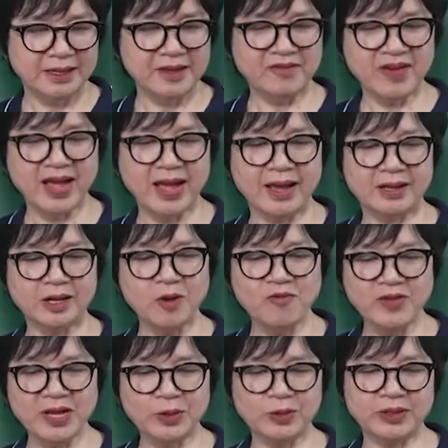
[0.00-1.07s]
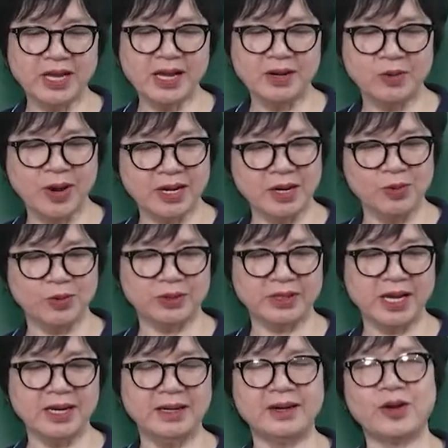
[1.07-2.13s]
Thế và công việc của thần, hoạt động của
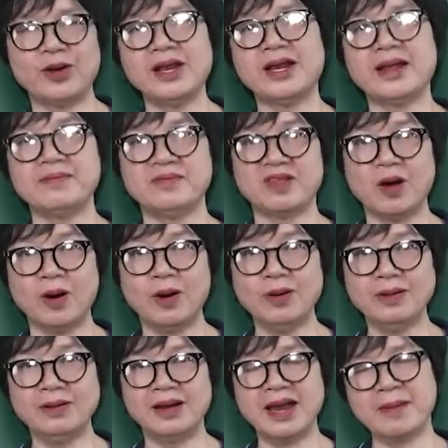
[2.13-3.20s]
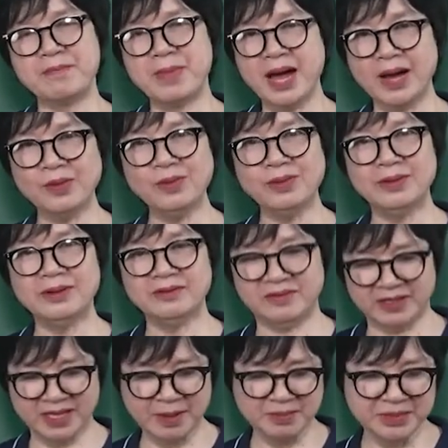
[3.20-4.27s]
thần đó là làm gió, làm bão
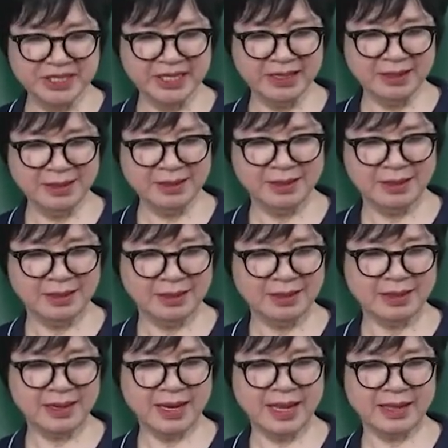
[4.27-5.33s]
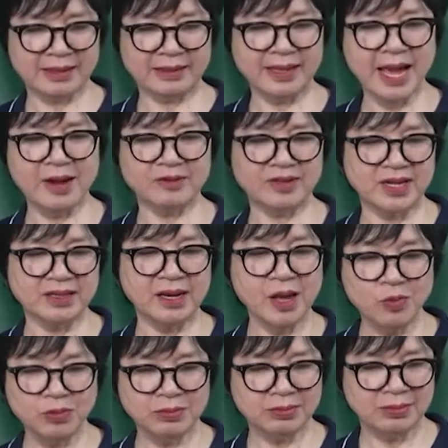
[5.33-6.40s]
và thậm chí là tạo ra
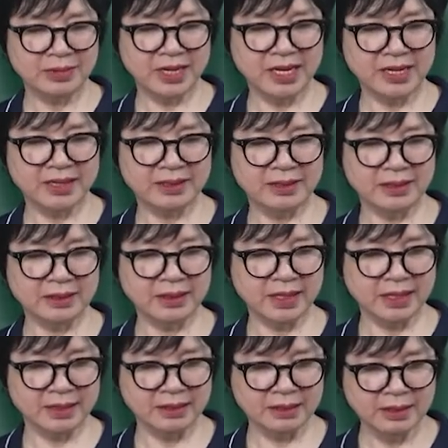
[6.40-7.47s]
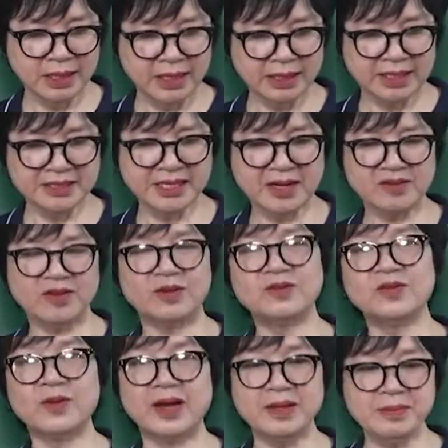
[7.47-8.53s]
lốc hay là những cái cái trận gió
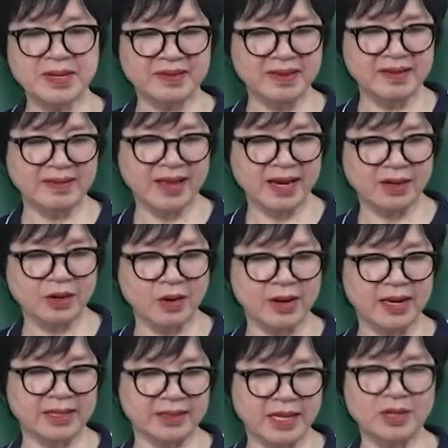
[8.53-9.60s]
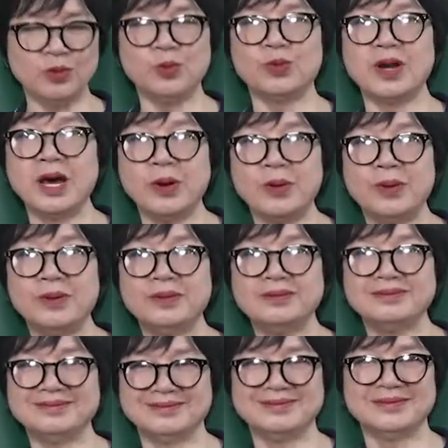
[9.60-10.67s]
xoáy mà dân gian gọi là thần cụt đầu,
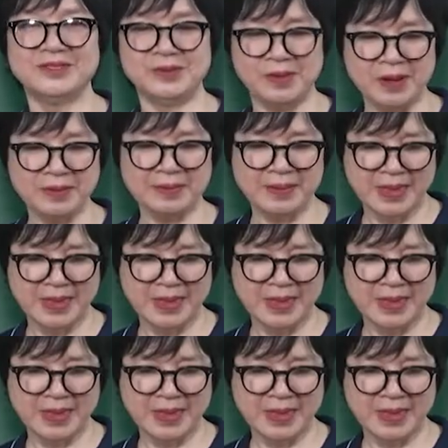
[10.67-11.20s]
đúng không?